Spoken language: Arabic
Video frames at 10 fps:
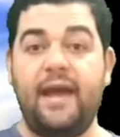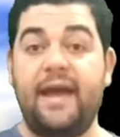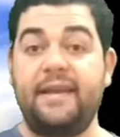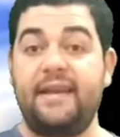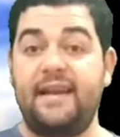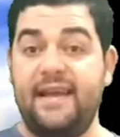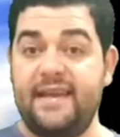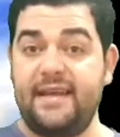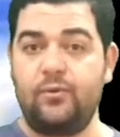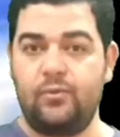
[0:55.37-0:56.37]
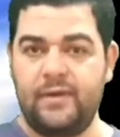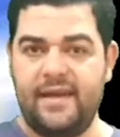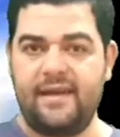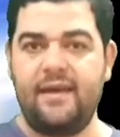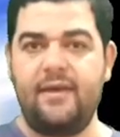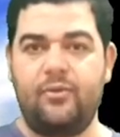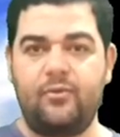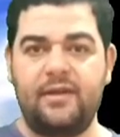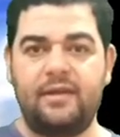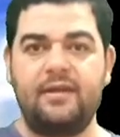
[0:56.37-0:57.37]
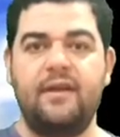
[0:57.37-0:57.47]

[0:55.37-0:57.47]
أن الآية الأولى ذكرت